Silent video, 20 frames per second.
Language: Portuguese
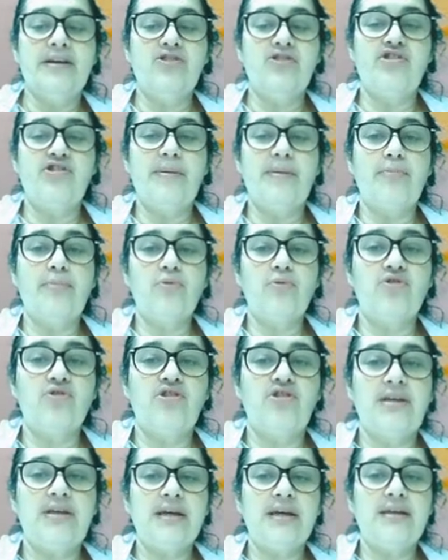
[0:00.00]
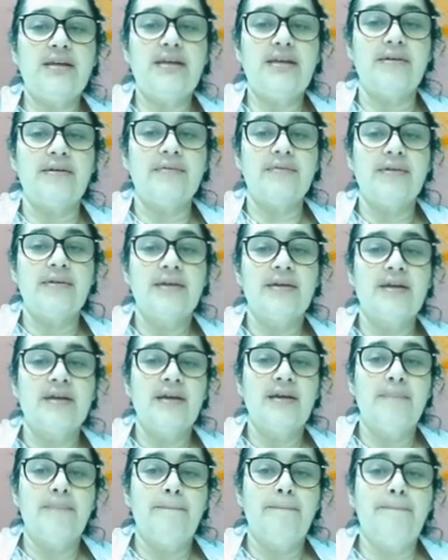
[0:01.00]
e a pontinha aqui
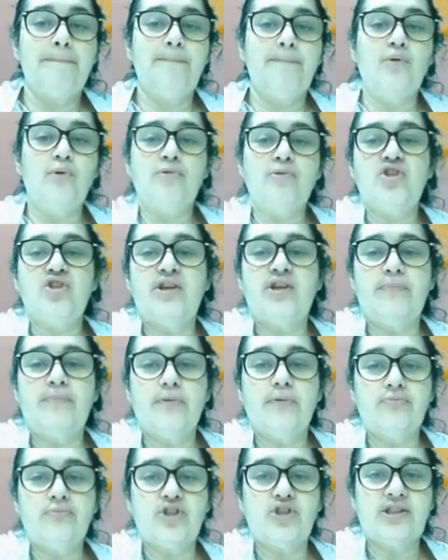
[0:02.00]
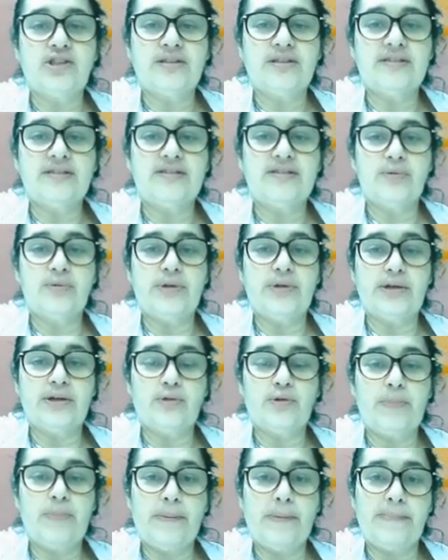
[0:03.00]
puxa a pontinha segurando o
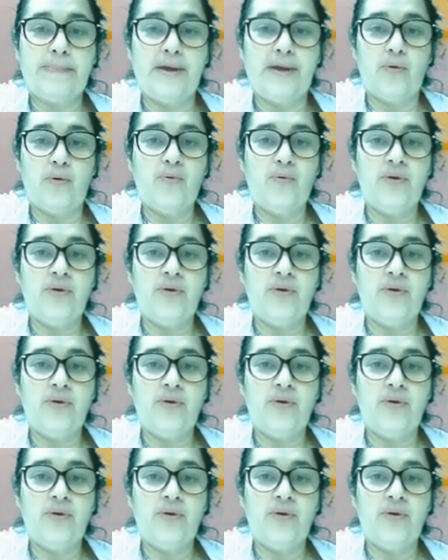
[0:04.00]
papel